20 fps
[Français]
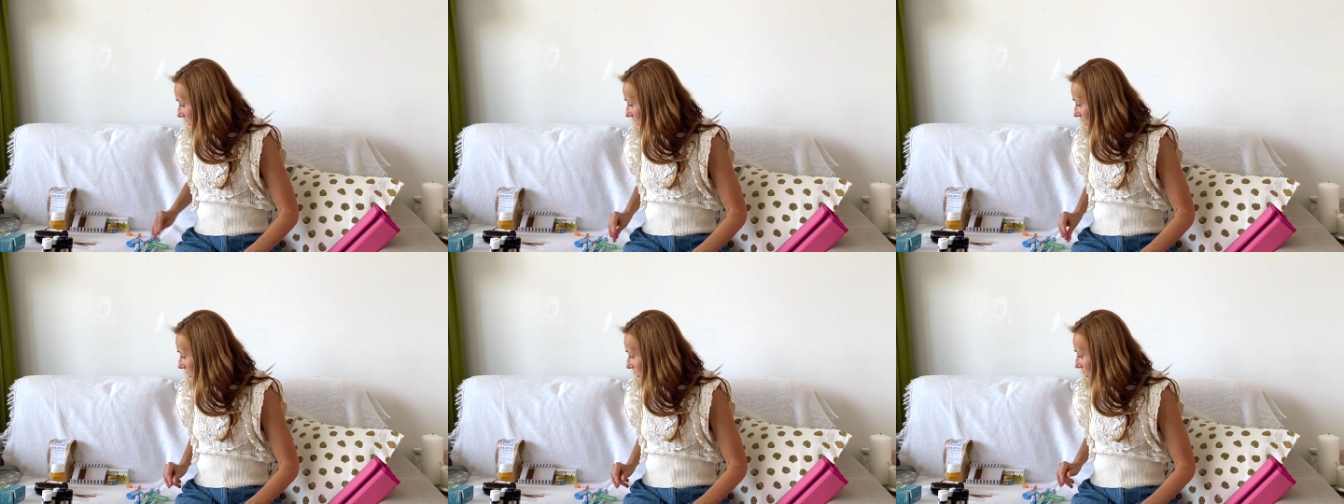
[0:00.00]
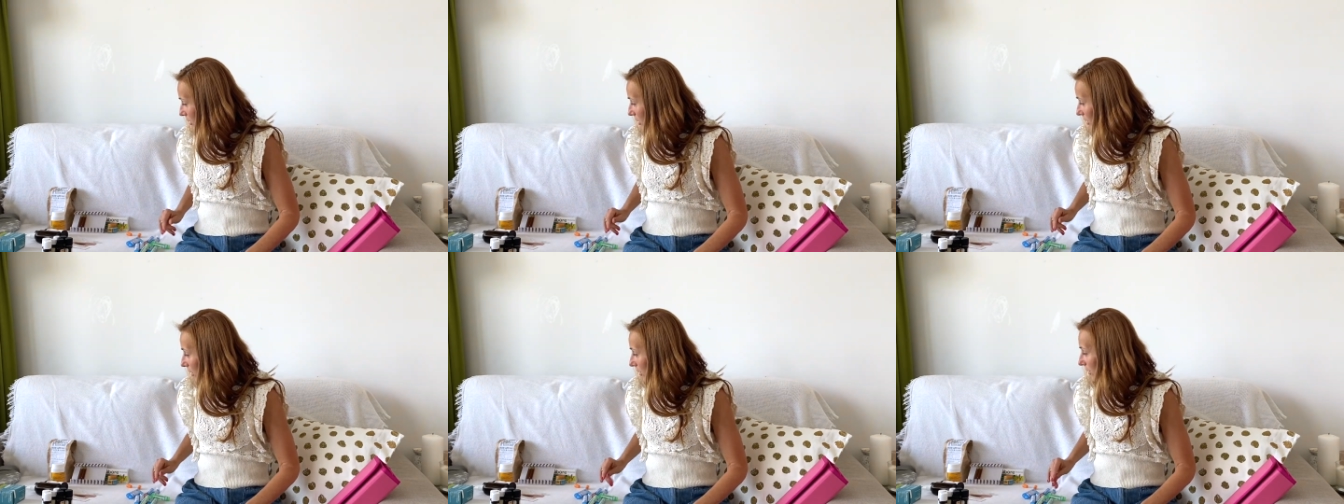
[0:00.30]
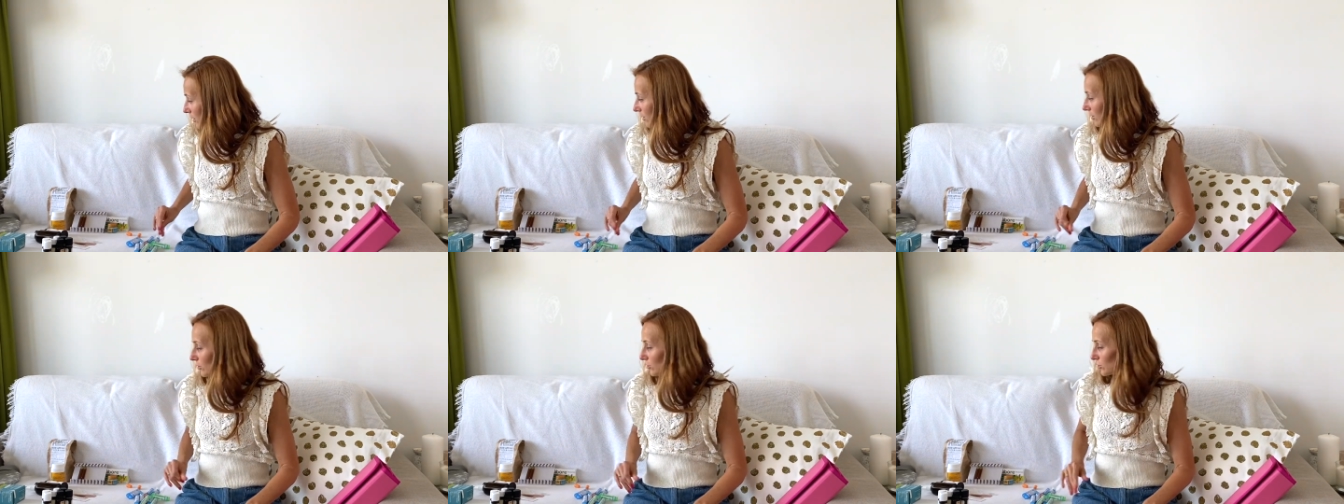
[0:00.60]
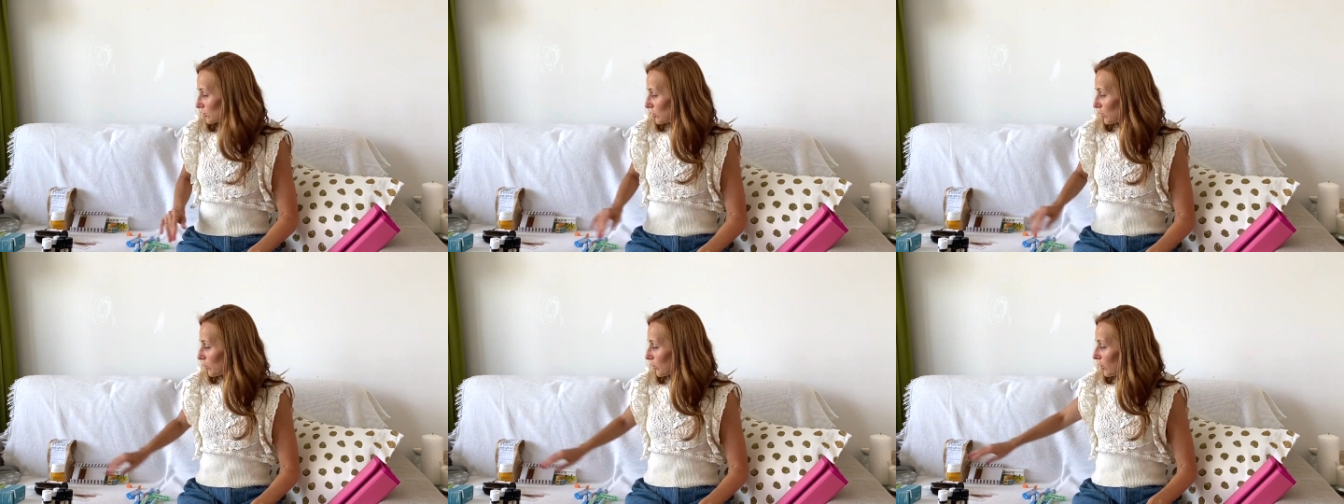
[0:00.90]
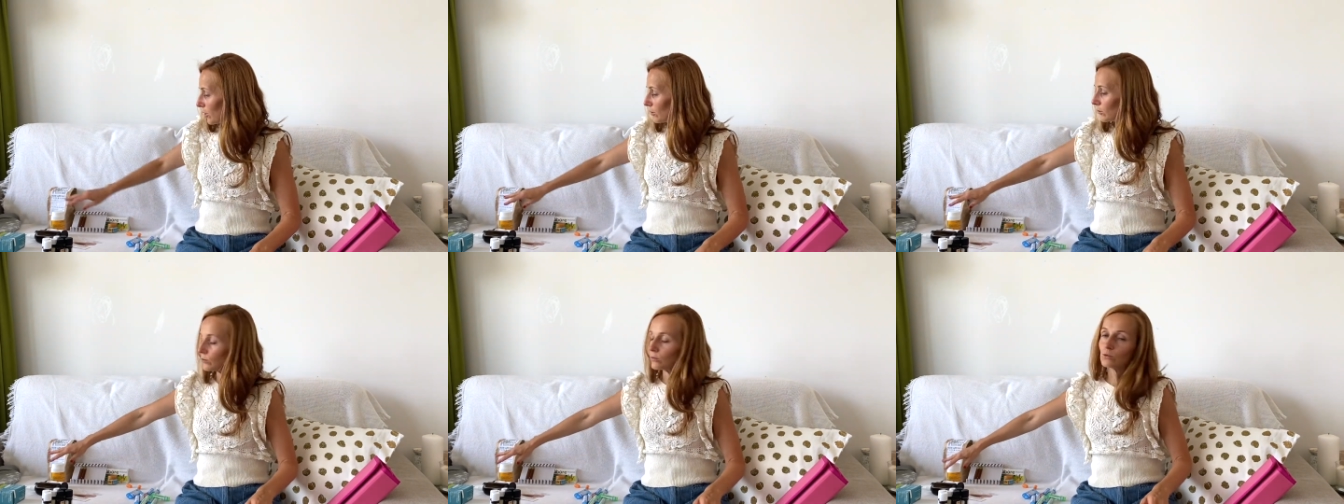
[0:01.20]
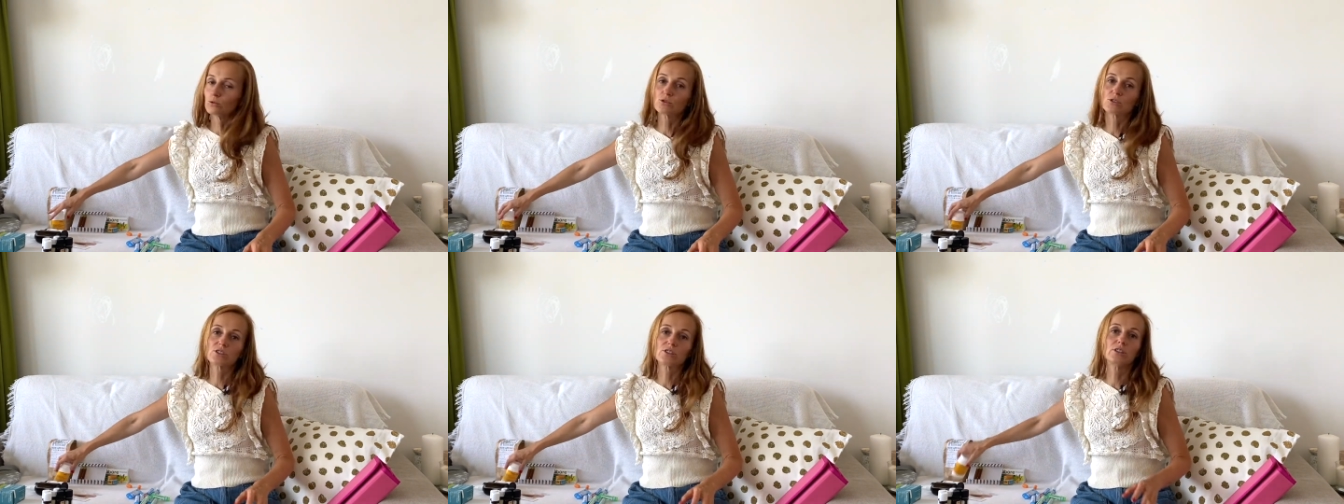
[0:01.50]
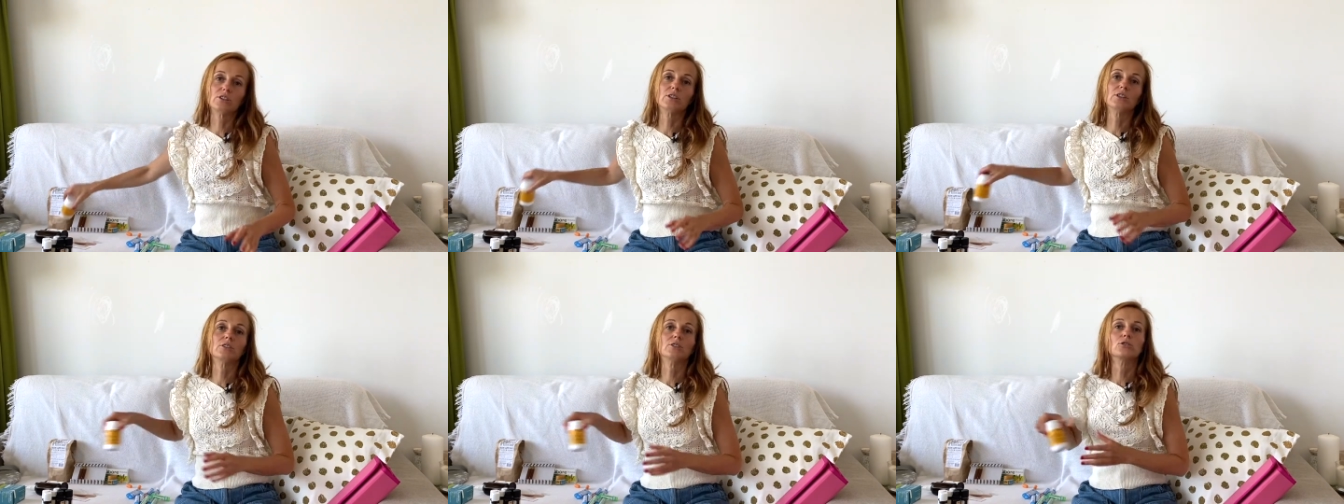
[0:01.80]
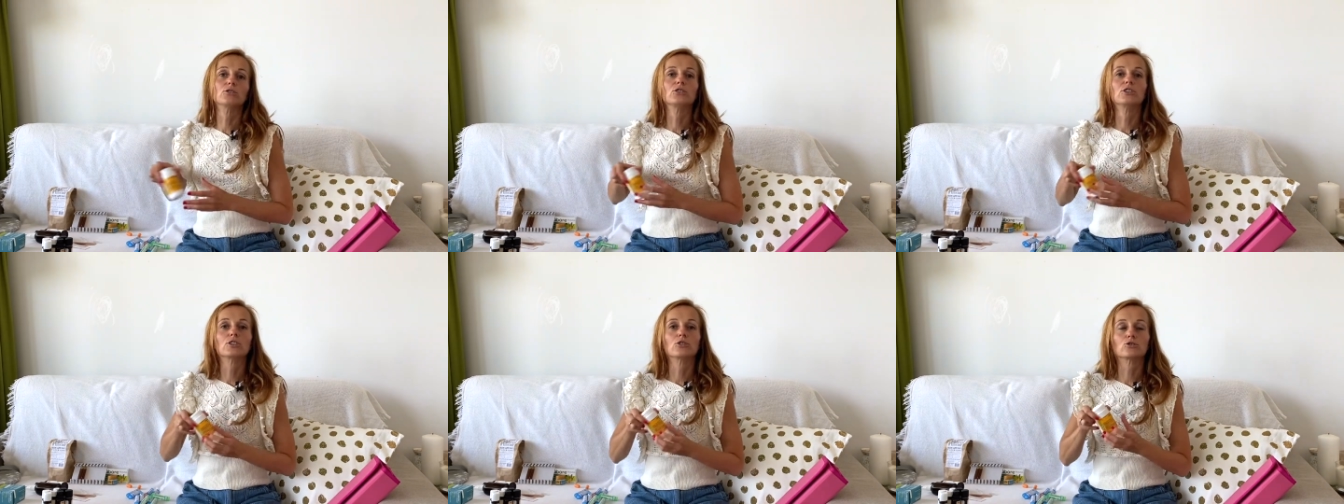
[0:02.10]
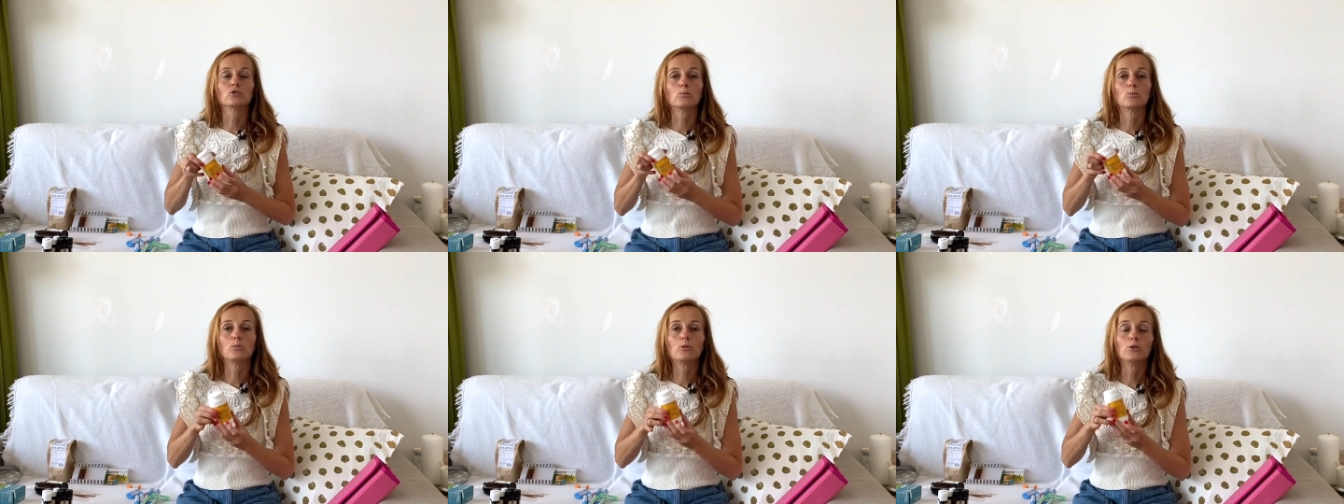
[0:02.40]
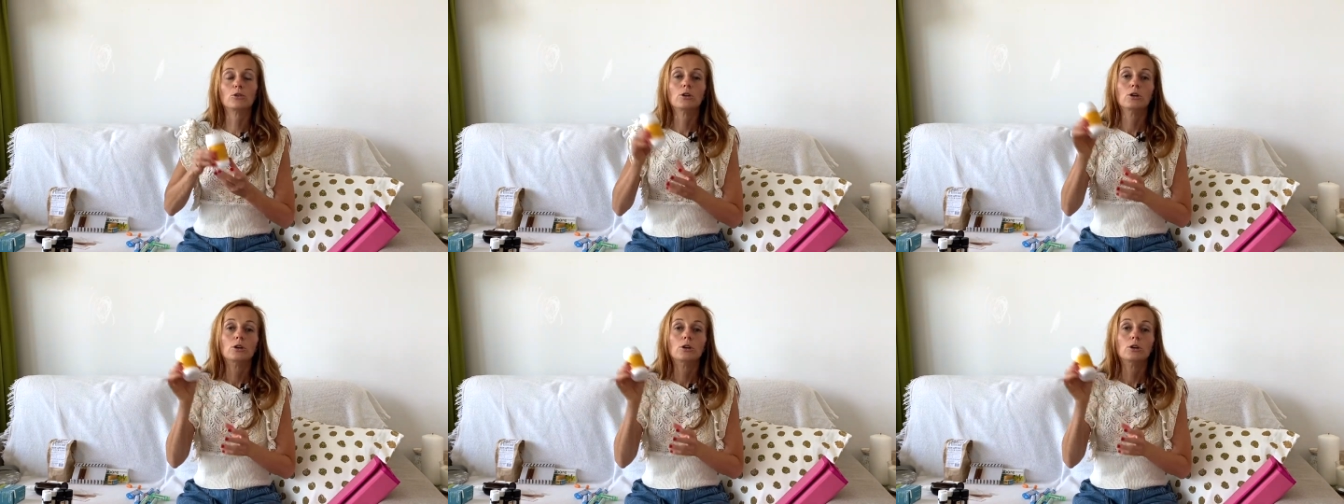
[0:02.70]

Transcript: euh, je prends aussi, dès que je peux,